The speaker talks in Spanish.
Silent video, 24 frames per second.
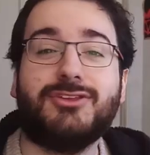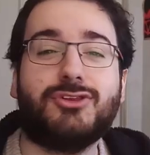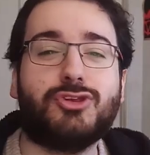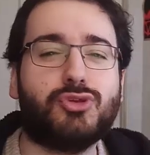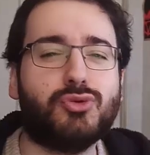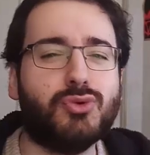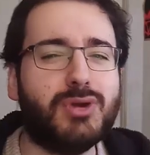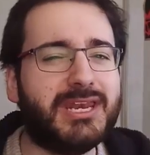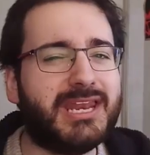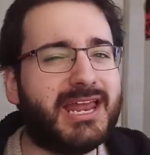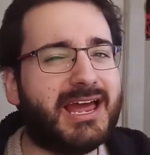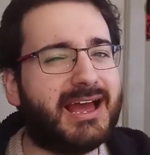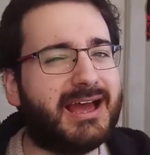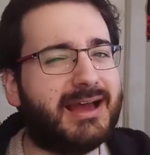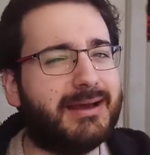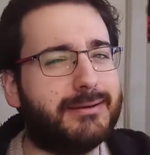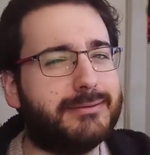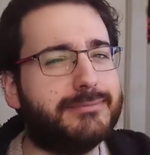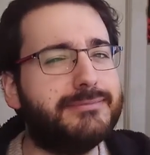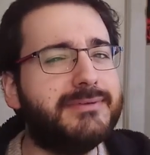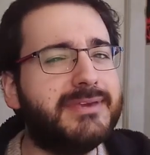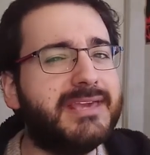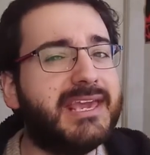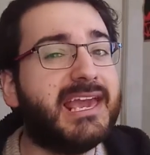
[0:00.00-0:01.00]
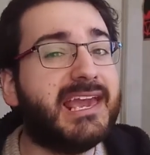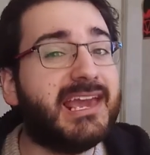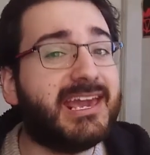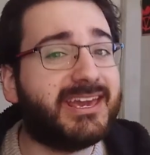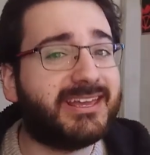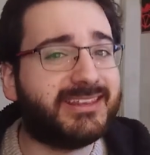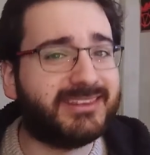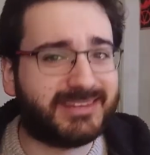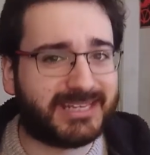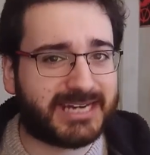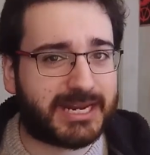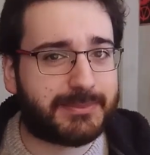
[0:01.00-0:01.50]
Suena
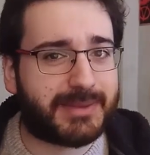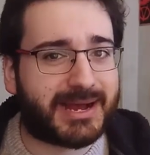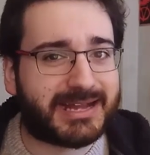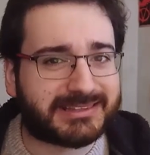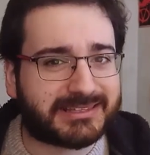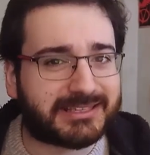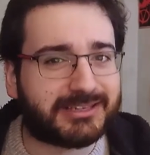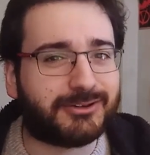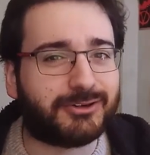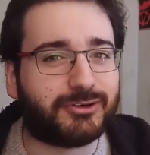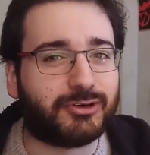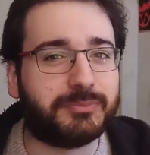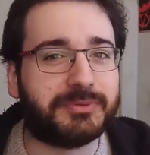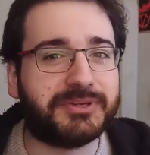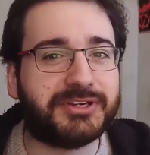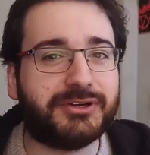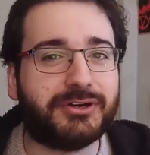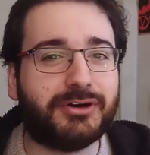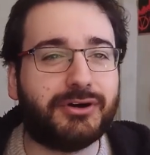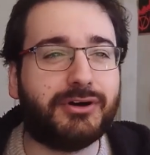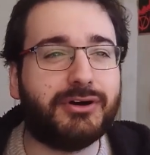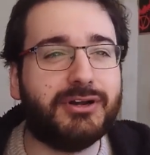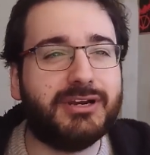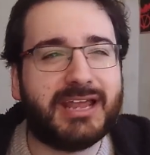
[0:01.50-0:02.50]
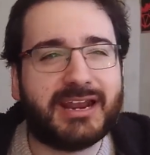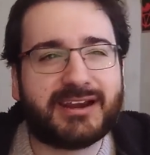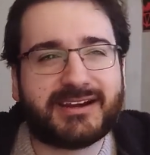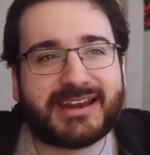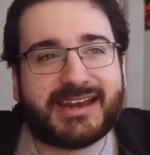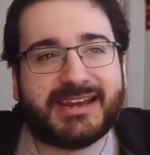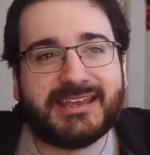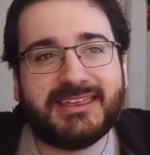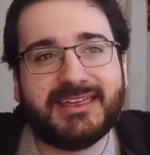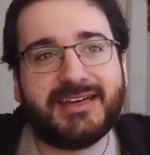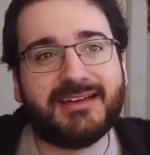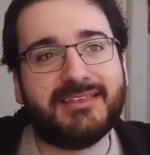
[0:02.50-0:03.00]
bien dramático, pero la
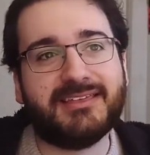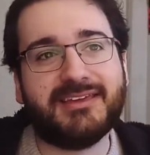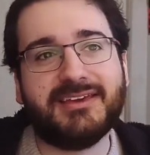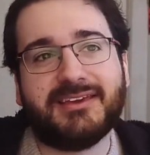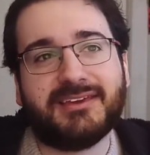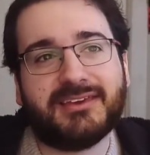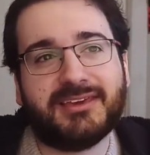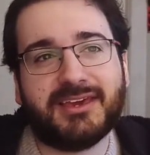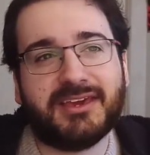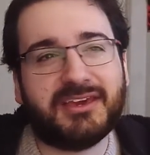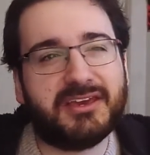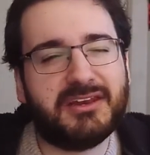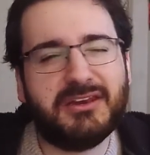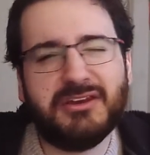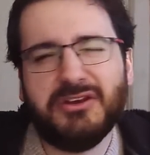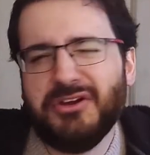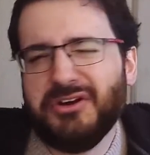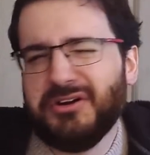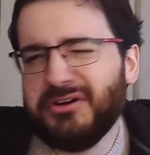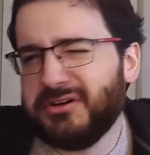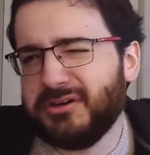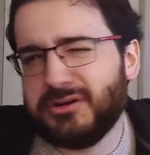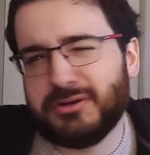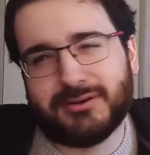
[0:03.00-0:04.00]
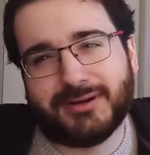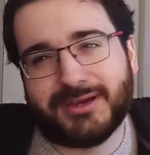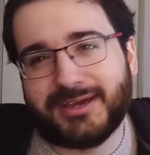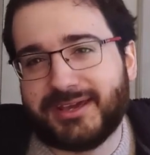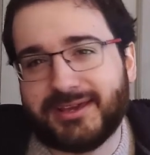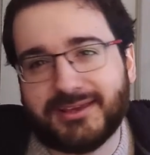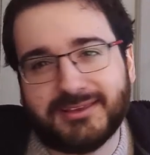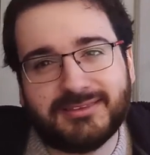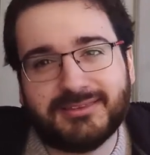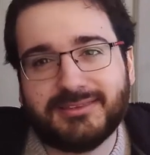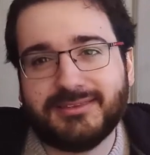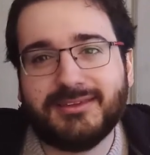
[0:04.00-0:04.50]
realidad es que no lo
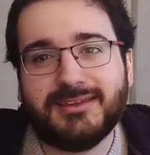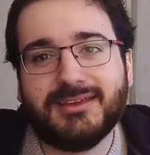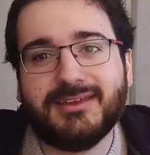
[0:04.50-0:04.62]
es.